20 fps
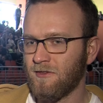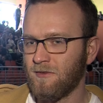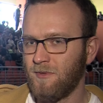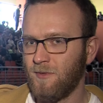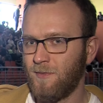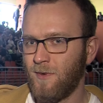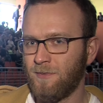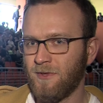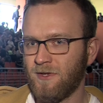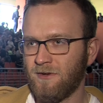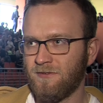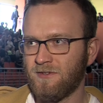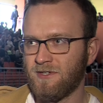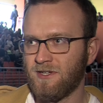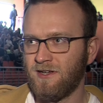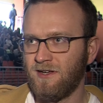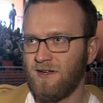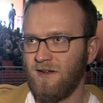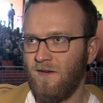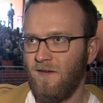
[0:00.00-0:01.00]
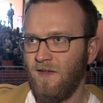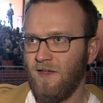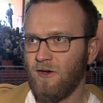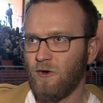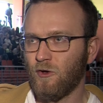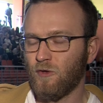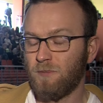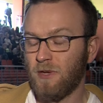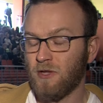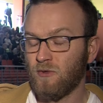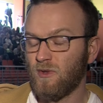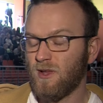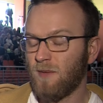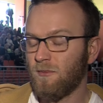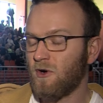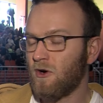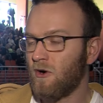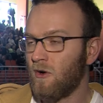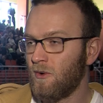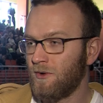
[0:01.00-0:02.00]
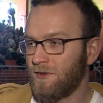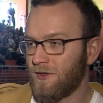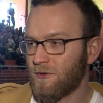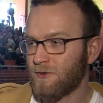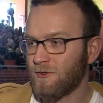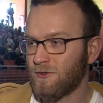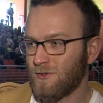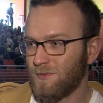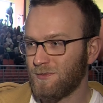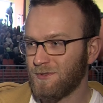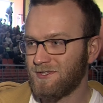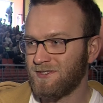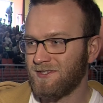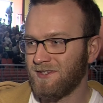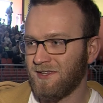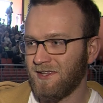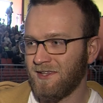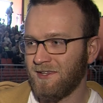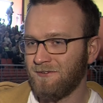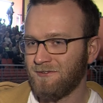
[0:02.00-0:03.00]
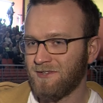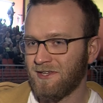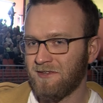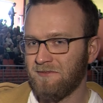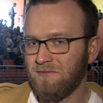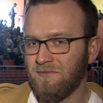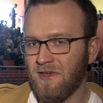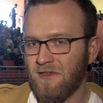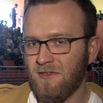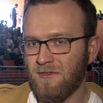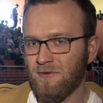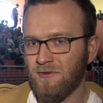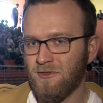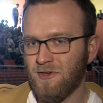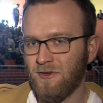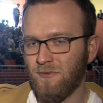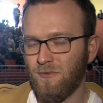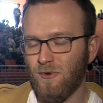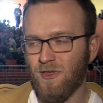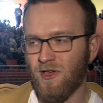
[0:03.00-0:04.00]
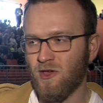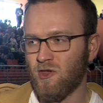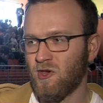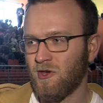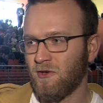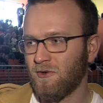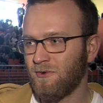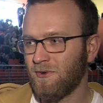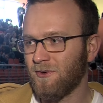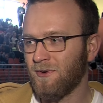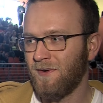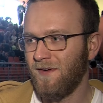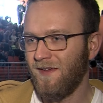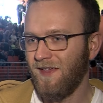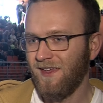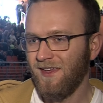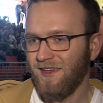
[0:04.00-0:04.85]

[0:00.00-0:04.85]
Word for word: no bo po pierwsze odpadło nam koło na środku pustyni, w takim miejscu, gdzie nie było zasięgu,